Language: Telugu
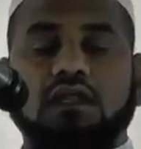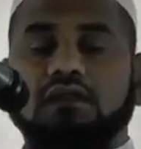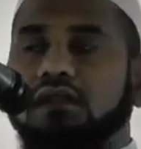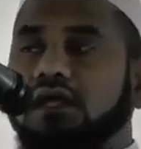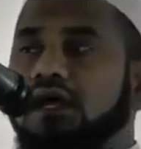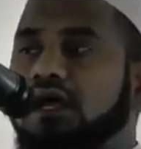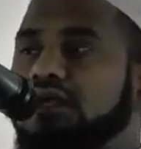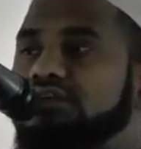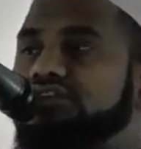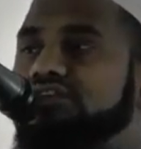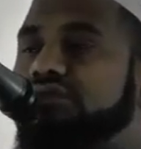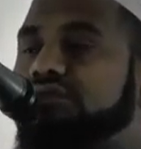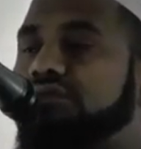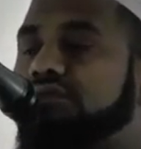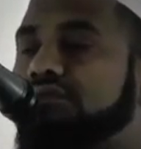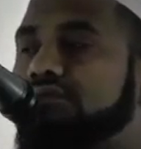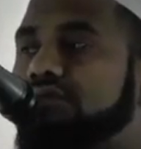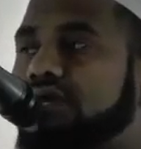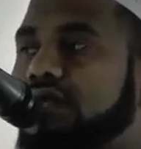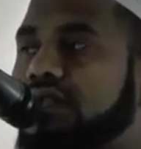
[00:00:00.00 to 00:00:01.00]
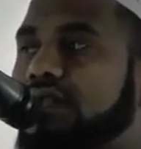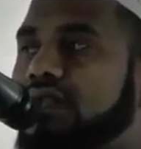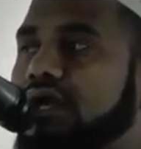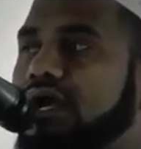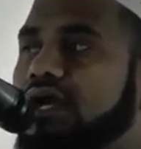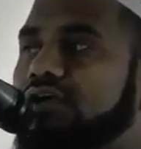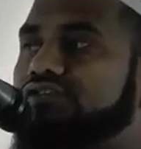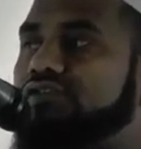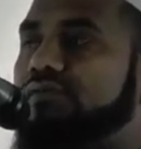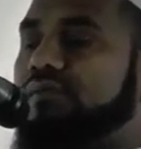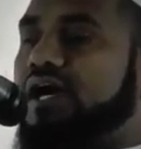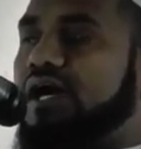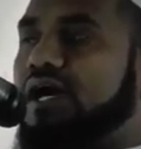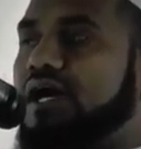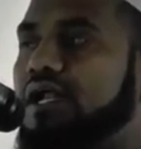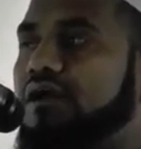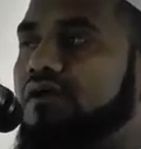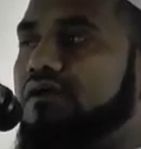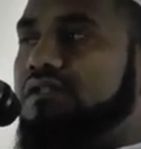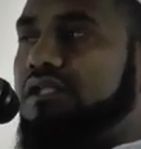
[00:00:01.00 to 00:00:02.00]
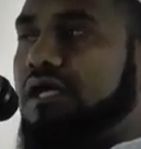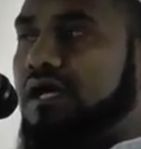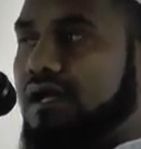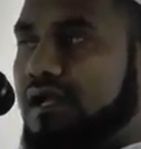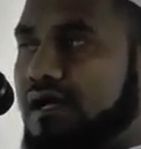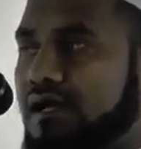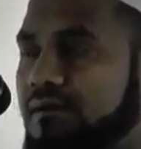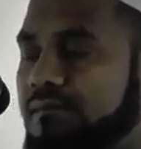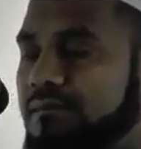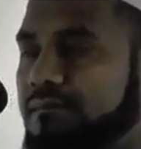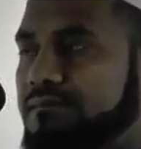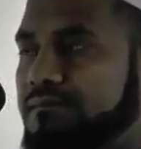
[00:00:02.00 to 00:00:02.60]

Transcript: అల్లాహ్ అల్లాహ్ సుభాన హోతాల